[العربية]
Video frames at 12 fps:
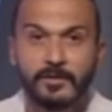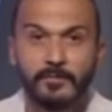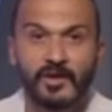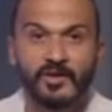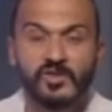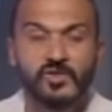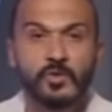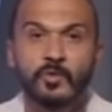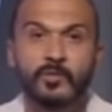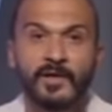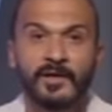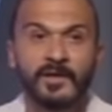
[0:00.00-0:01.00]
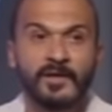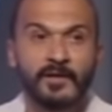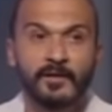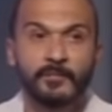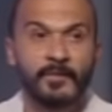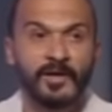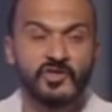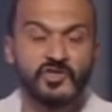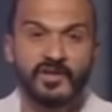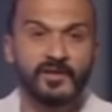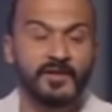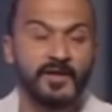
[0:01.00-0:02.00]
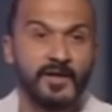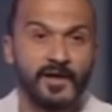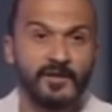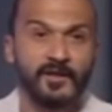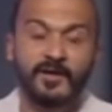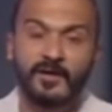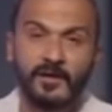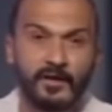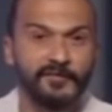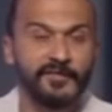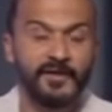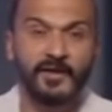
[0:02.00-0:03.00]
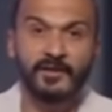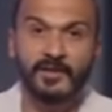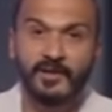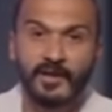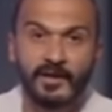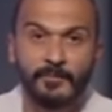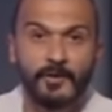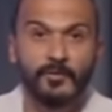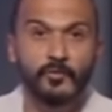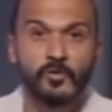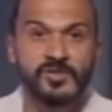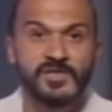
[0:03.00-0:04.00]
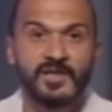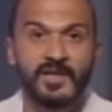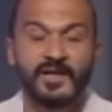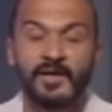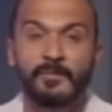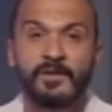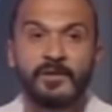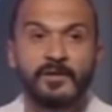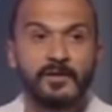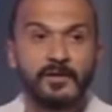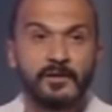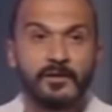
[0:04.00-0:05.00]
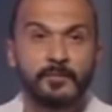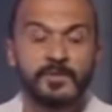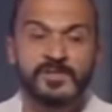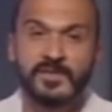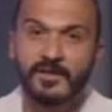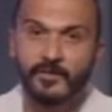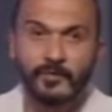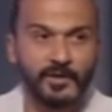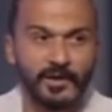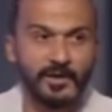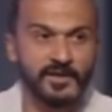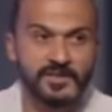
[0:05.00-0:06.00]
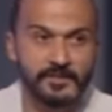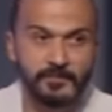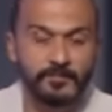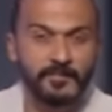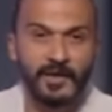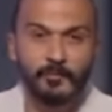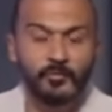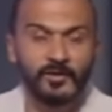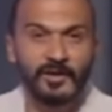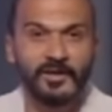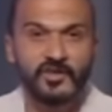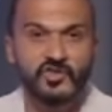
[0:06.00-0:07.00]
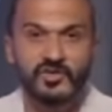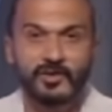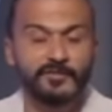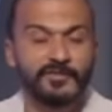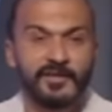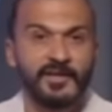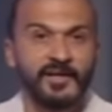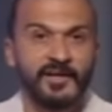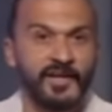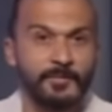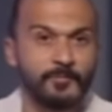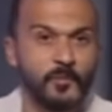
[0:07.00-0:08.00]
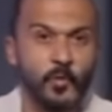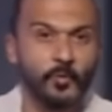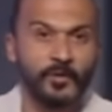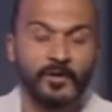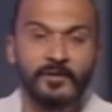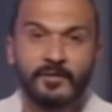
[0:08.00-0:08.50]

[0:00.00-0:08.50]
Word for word: بعد اذنكم يعني انا معلش انا انا راجل اه في الحته الاعلاميه وفي الجزء الاعلامي بس انا والله العظيم الحمد لله ليا الشرف ان انا لعيب كوره